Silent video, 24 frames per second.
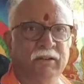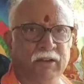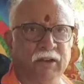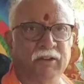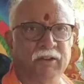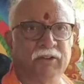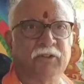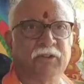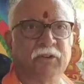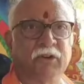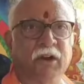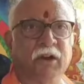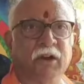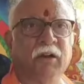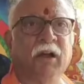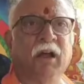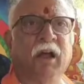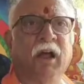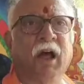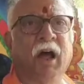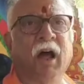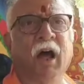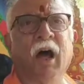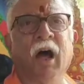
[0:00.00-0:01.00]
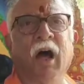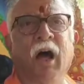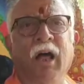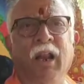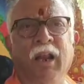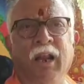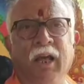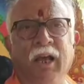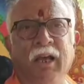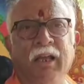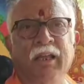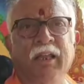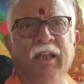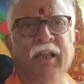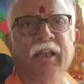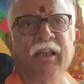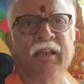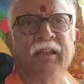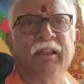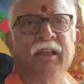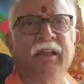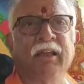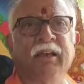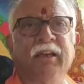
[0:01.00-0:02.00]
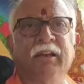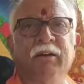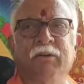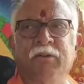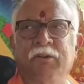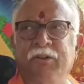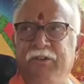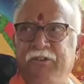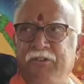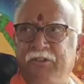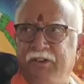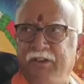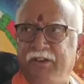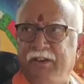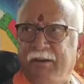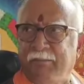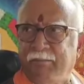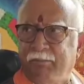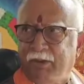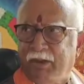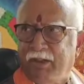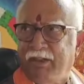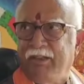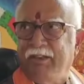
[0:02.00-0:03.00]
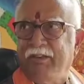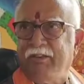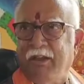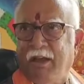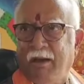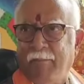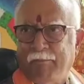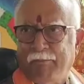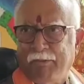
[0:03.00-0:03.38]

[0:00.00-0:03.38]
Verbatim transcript: చేస్తున్నా అలాగే ఏదైనా వచ్చేటప్పుడు అది